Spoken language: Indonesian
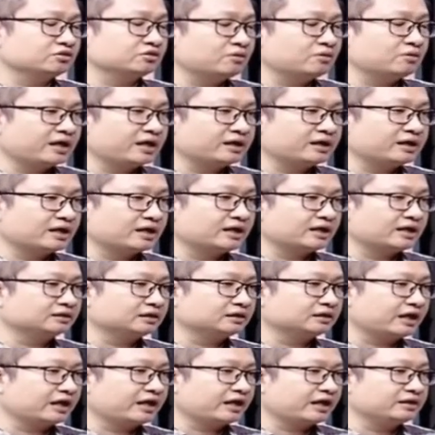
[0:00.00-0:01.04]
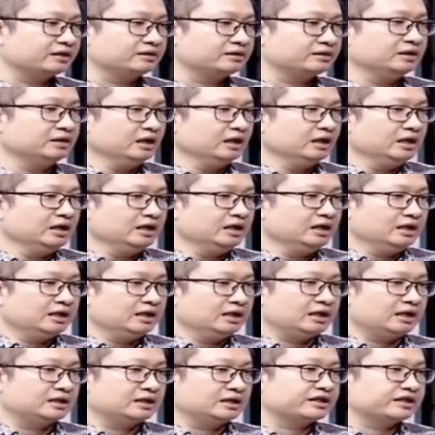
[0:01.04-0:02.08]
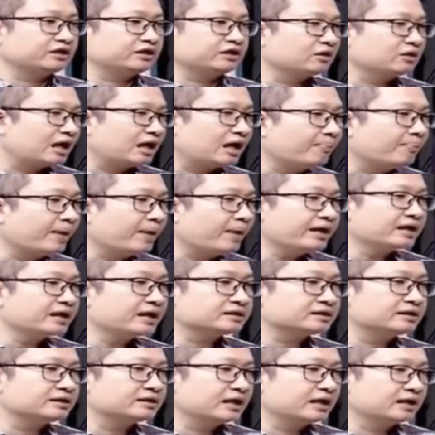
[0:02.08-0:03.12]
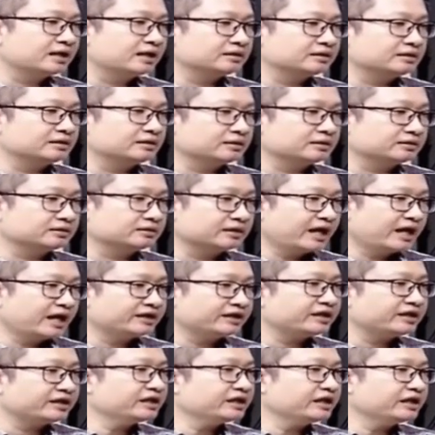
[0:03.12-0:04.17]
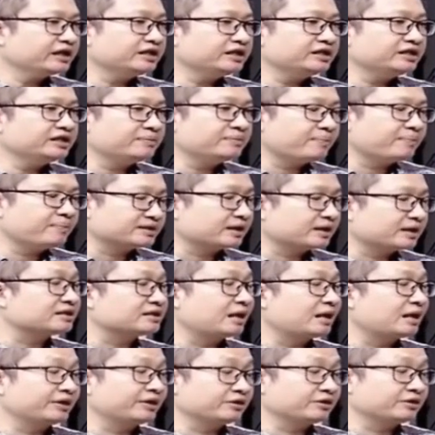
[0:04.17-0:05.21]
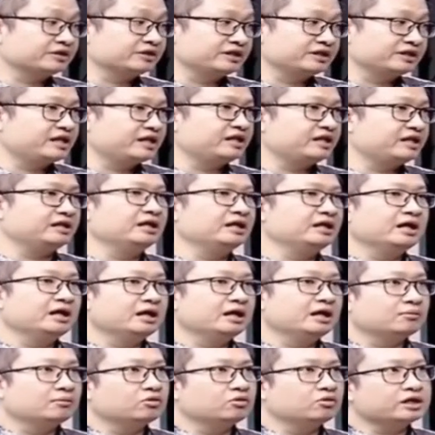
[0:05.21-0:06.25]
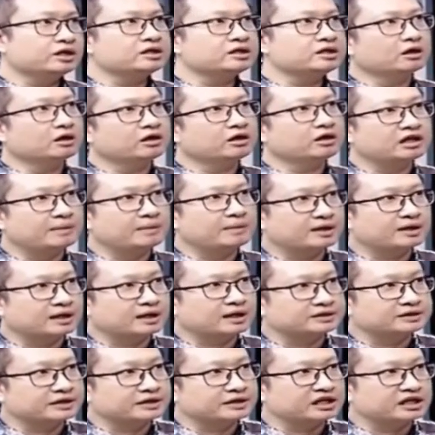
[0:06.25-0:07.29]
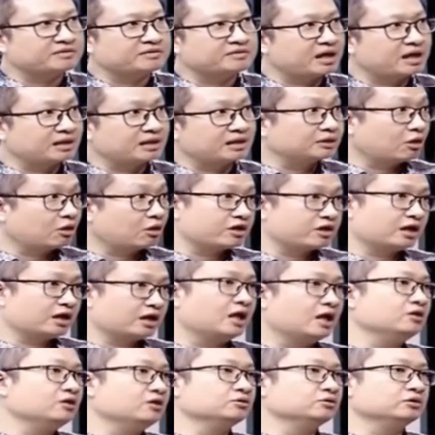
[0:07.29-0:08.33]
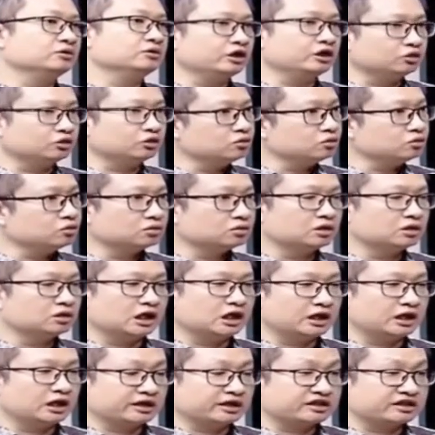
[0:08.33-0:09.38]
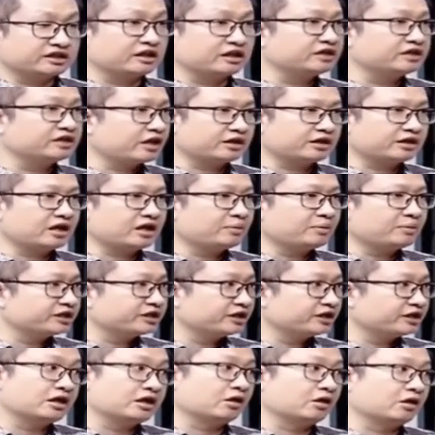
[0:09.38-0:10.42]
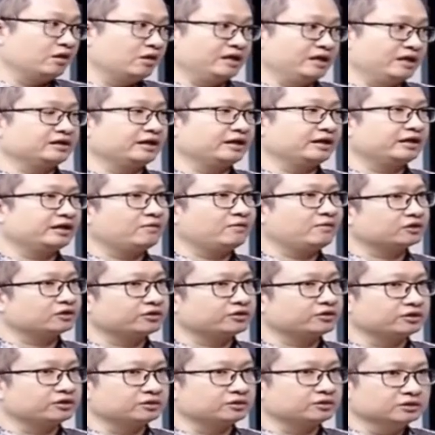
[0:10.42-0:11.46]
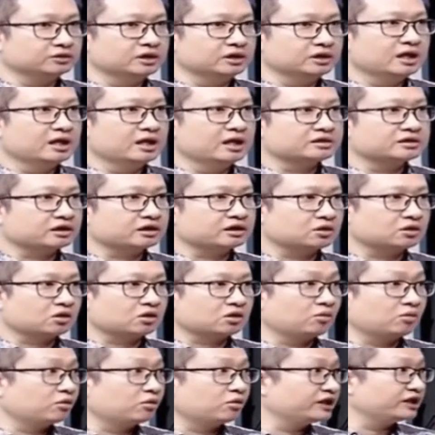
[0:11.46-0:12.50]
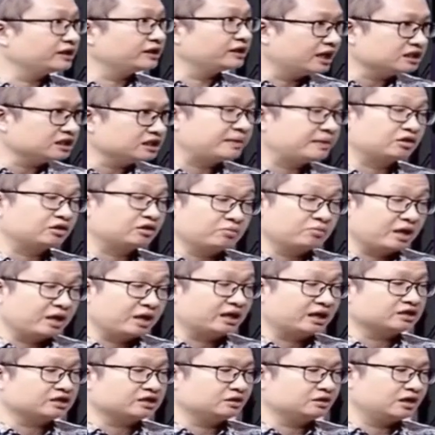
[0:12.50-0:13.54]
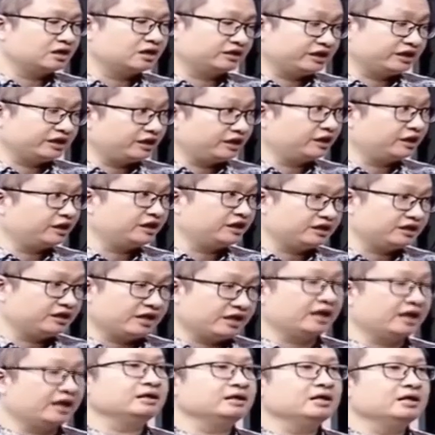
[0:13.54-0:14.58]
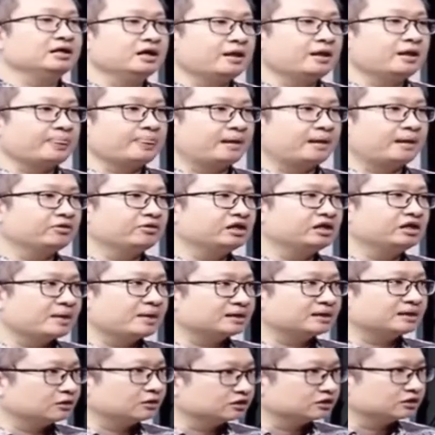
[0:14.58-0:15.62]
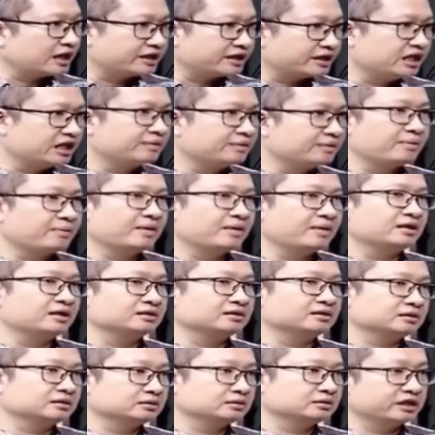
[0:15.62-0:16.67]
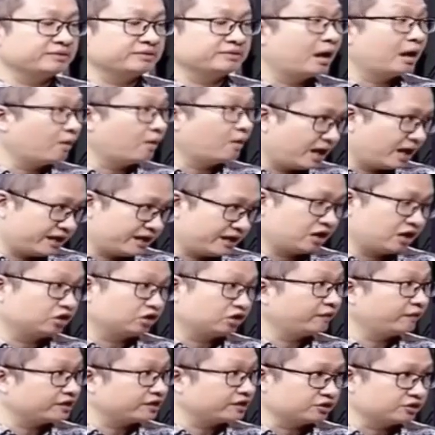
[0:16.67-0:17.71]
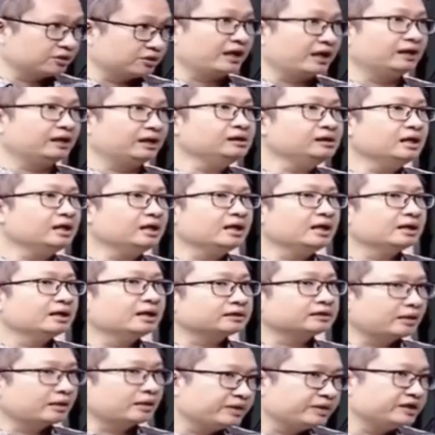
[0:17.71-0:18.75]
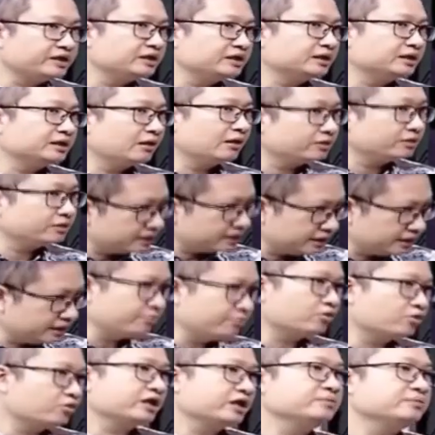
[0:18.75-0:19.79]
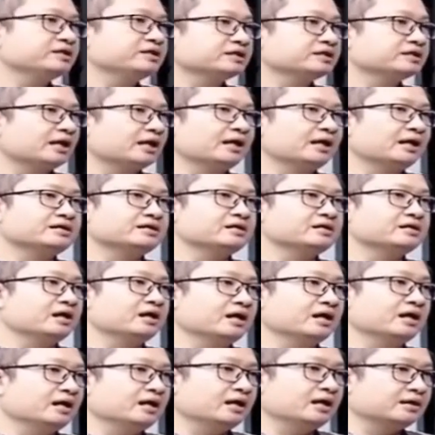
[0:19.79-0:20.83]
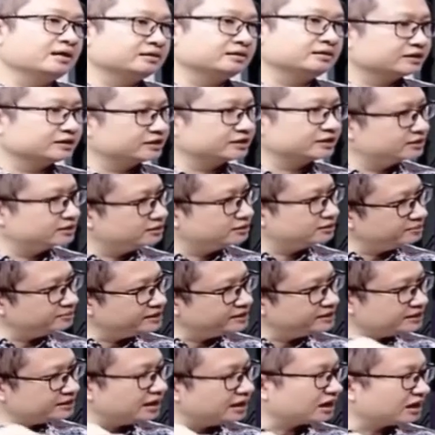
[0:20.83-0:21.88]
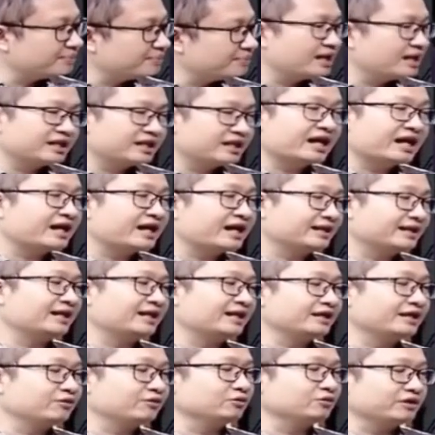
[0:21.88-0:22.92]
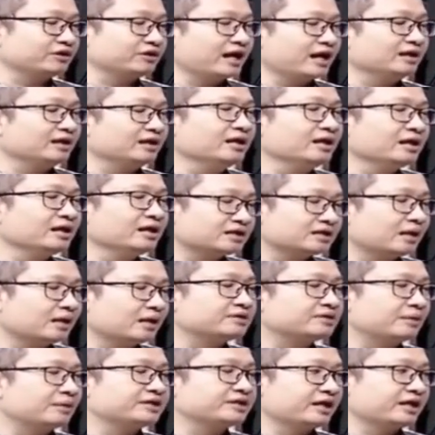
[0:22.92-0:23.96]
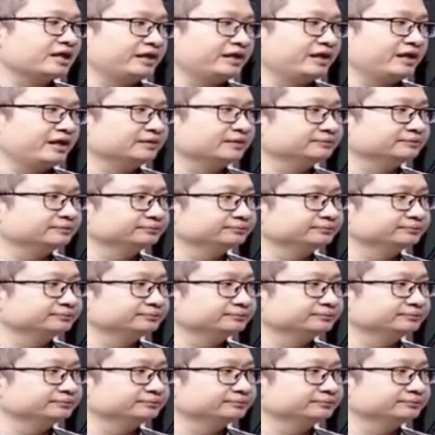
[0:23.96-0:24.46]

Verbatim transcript: sesuai dengan tren Eh, sektor apa yang sedang naik tinggi di pasar saham itu sendiri. Yeah. Mungkin kalau kita berkaca 5-6 tahun yang lalu, itu eh, return syariah menjadi jagoan. Karena waktu hmm. itu sektor komoditas, batu bara sedang tinggi-tingginya. Okay. Namun lima tahun terakhir memang di bawah yang konvensional. Tapi di tahun ini mungkin bisa ada, bisa kembali naik lagi untuk yang saham-saham syariah.